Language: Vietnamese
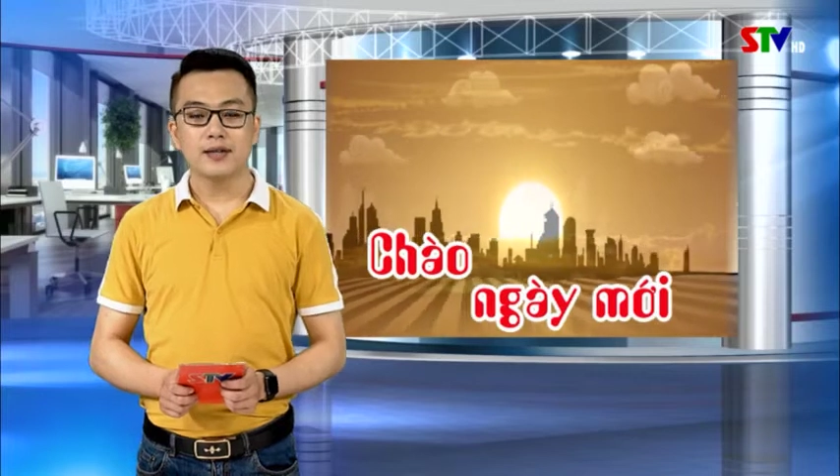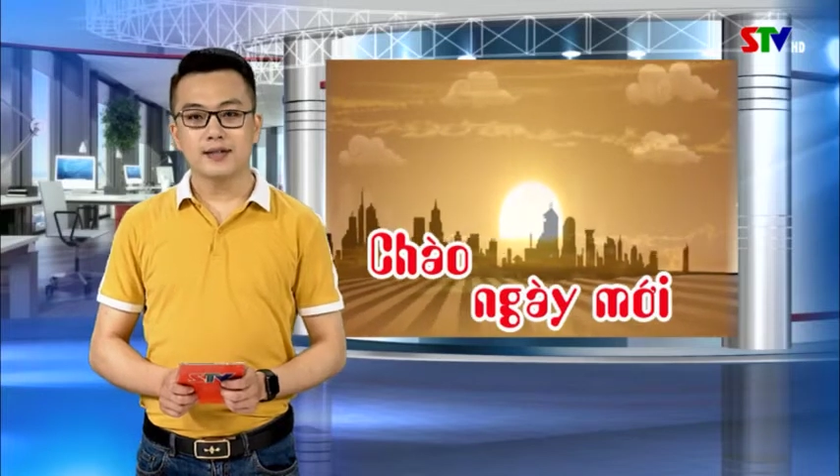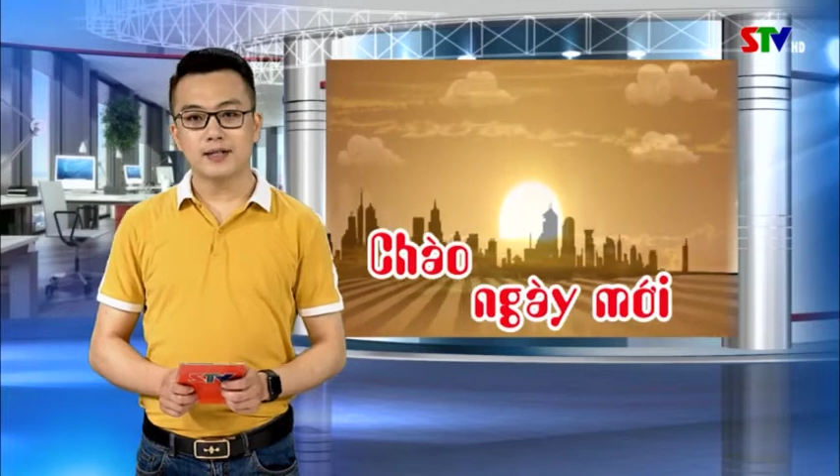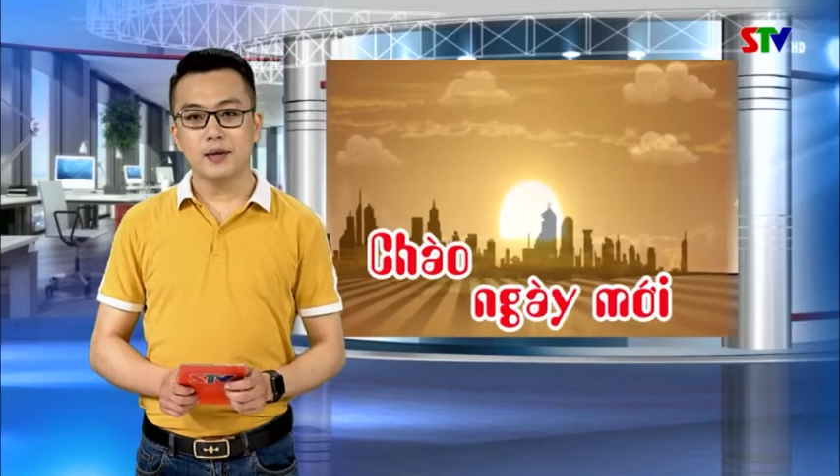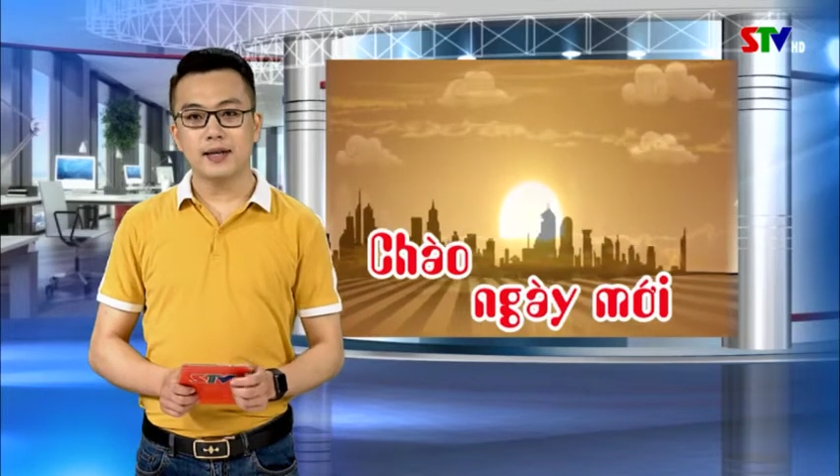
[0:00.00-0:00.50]

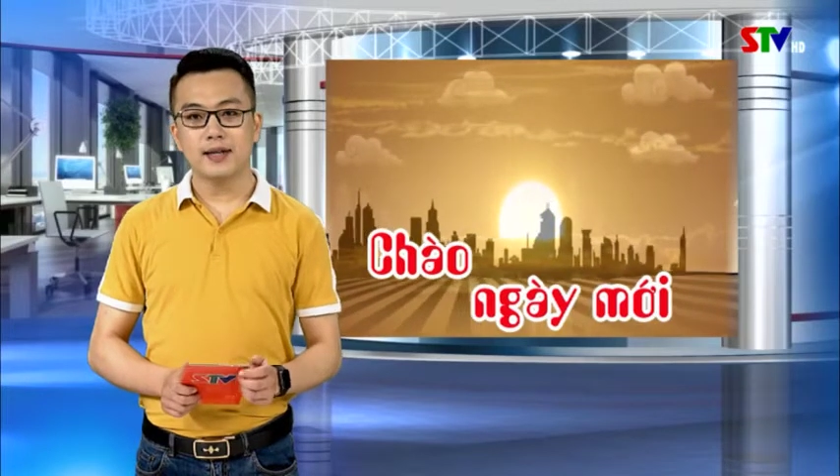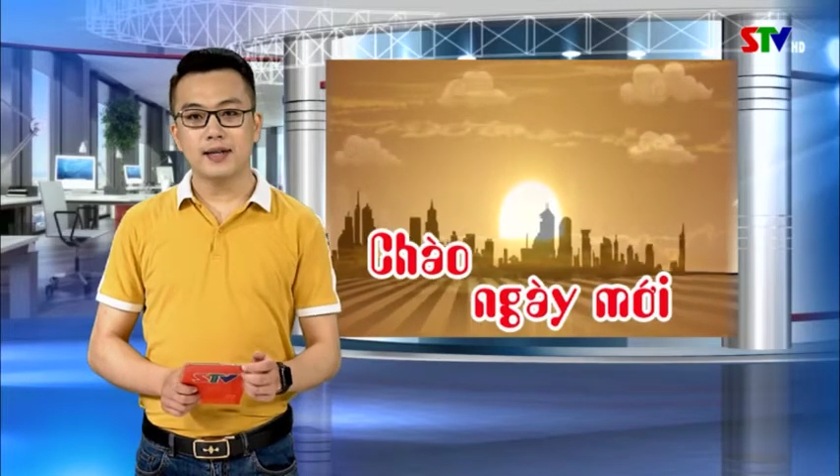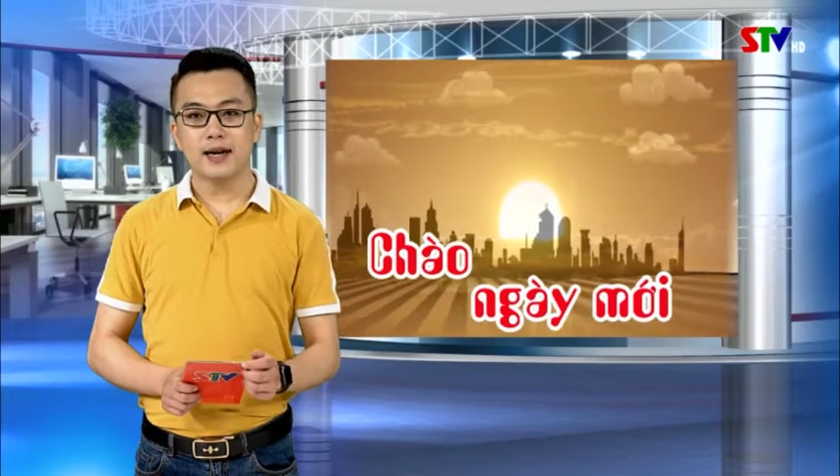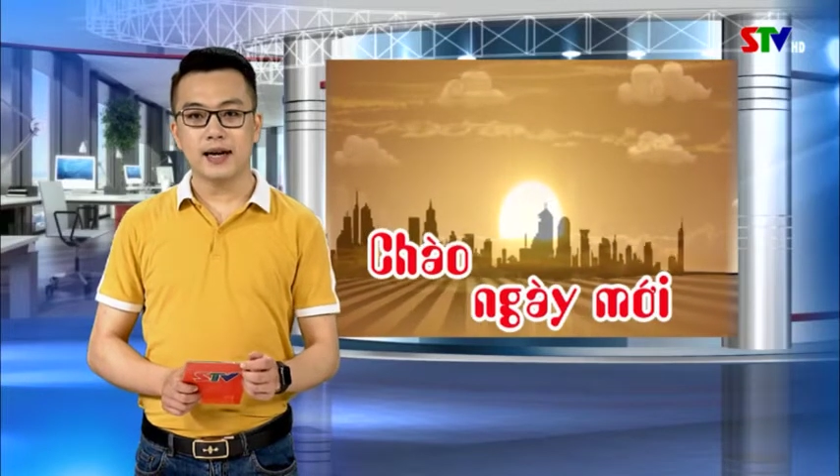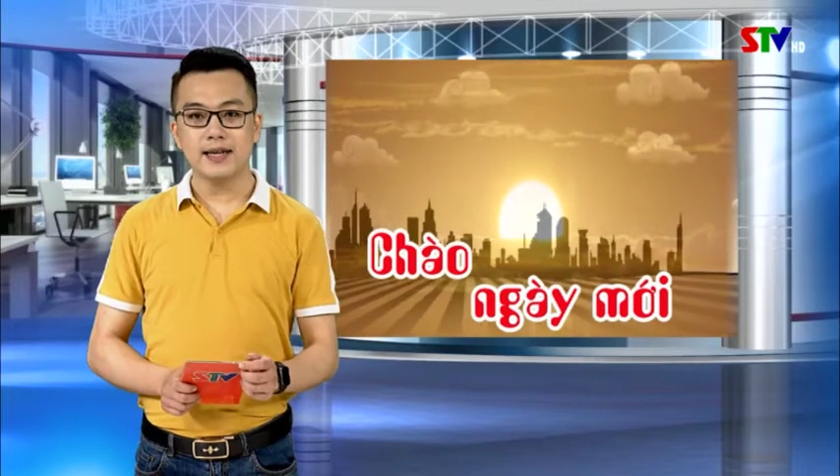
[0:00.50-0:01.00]
Sau đây
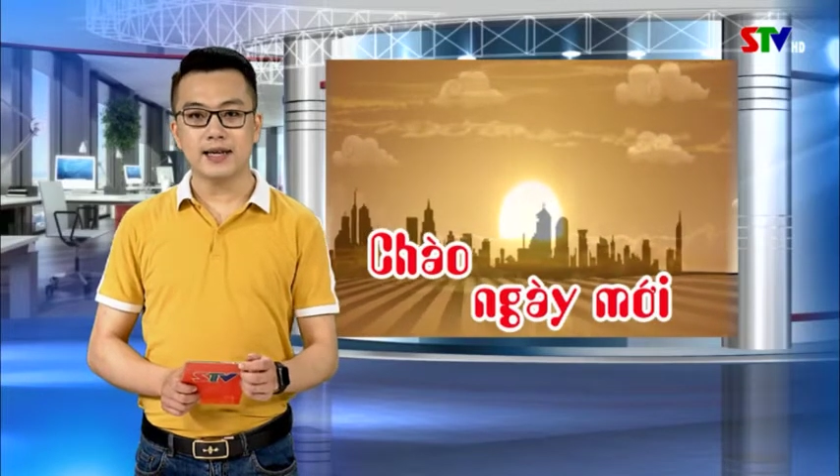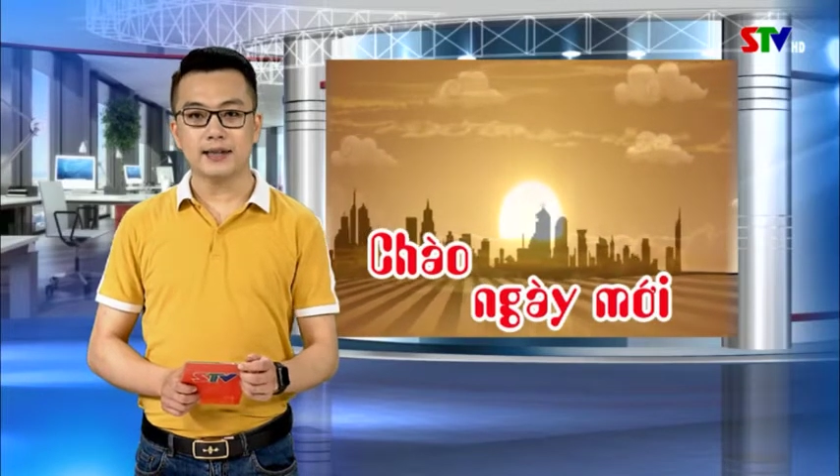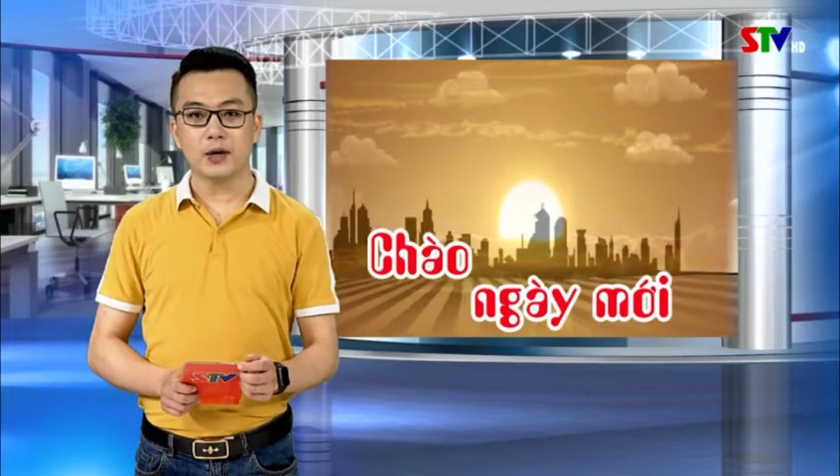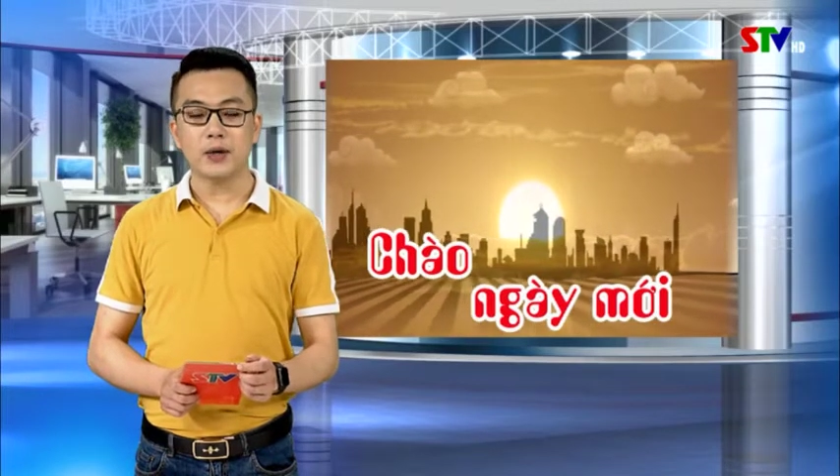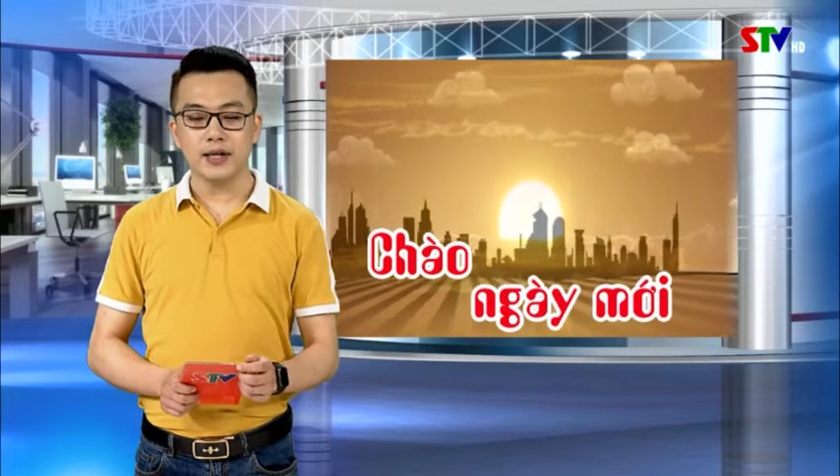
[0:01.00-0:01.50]
là ghi nhận
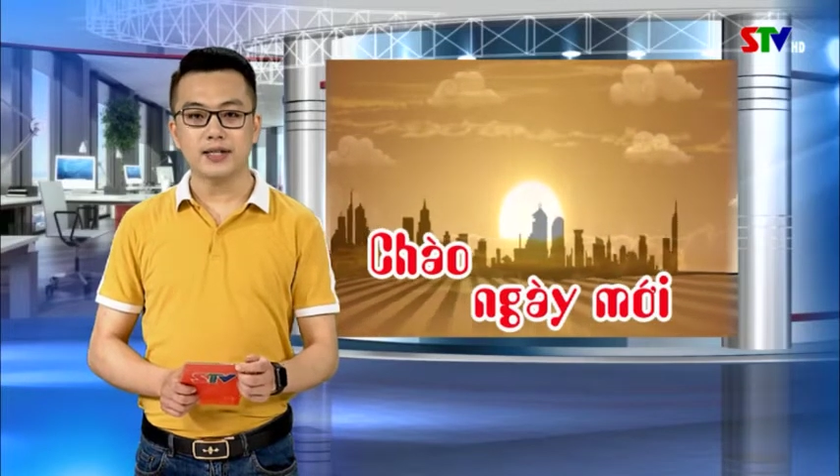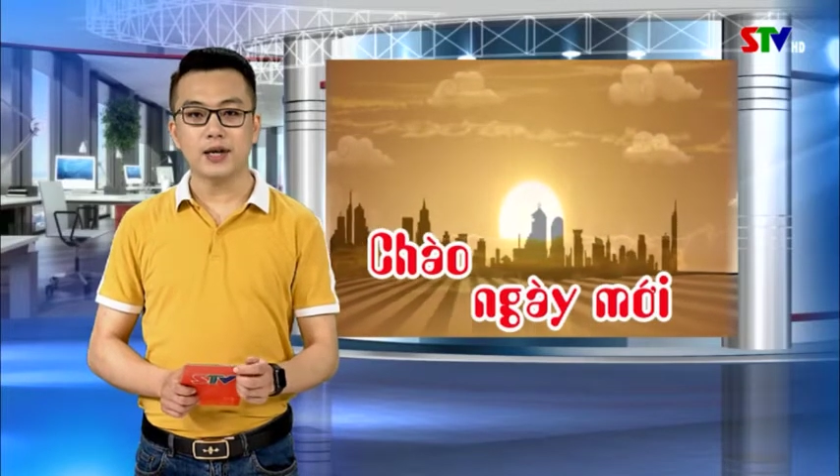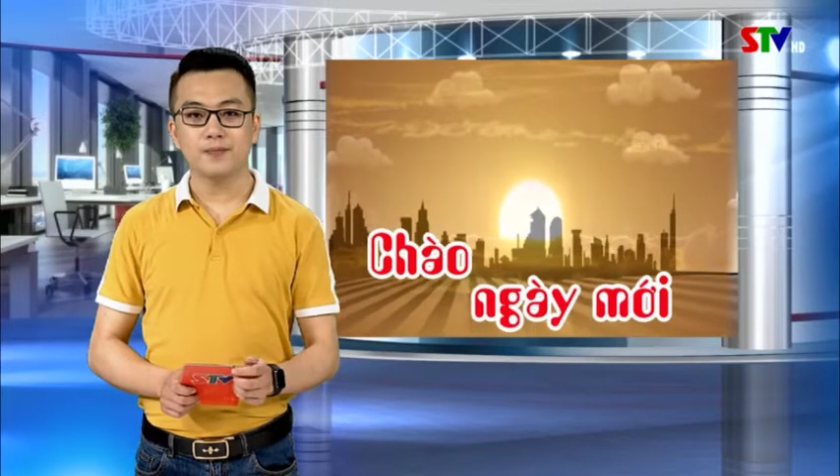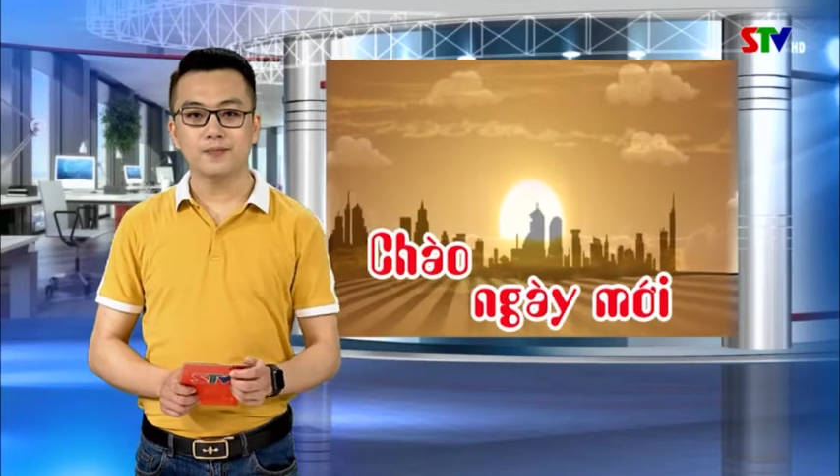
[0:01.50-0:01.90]
tại huyện Yên Châu.